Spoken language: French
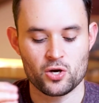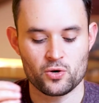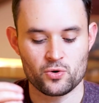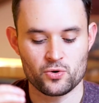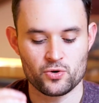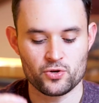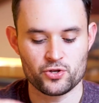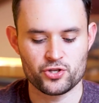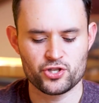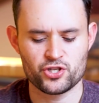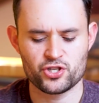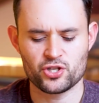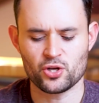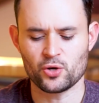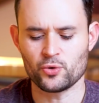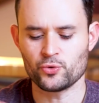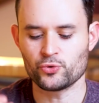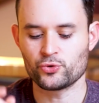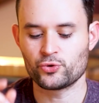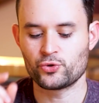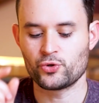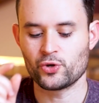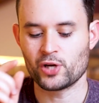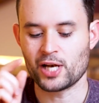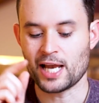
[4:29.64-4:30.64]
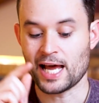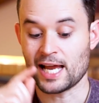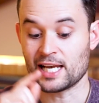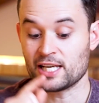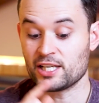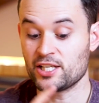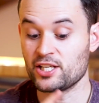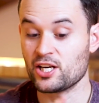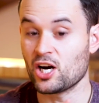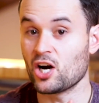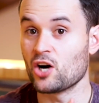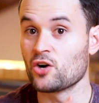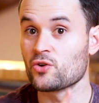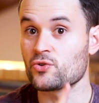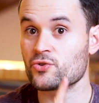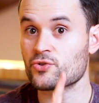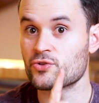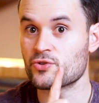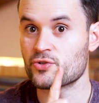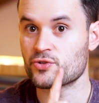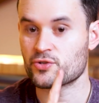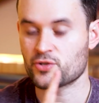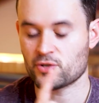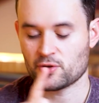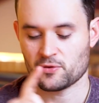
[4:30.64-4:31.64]
le sang de
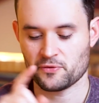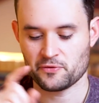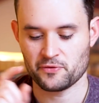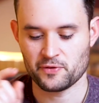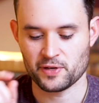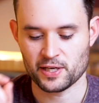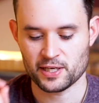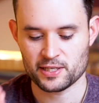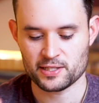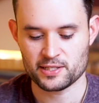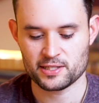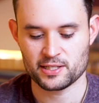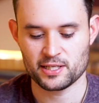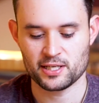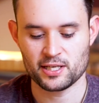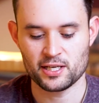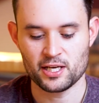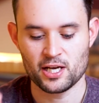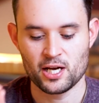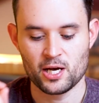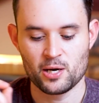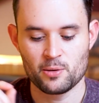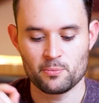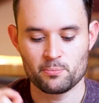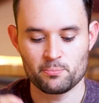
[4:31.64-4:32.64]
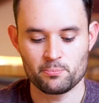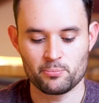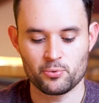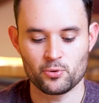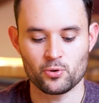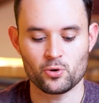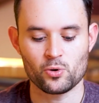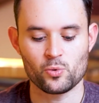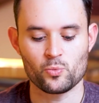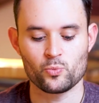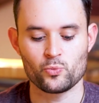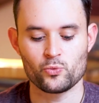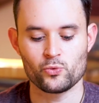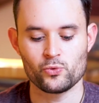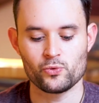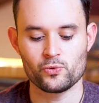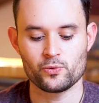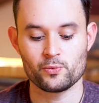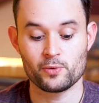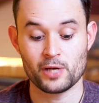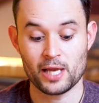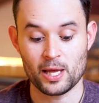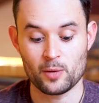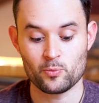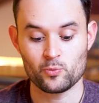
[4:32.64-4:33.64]
l'alliance versé pour
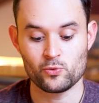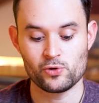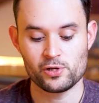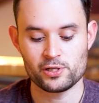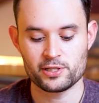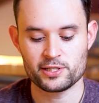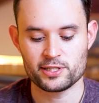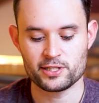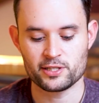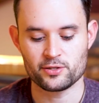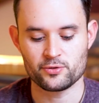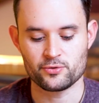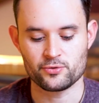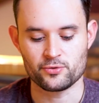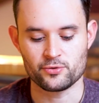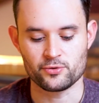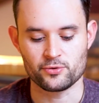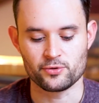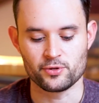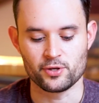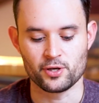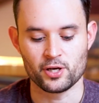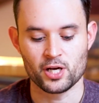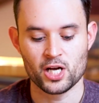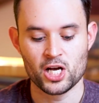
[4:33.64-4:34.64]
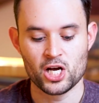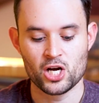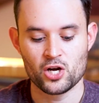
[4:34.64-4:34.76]
la multitude,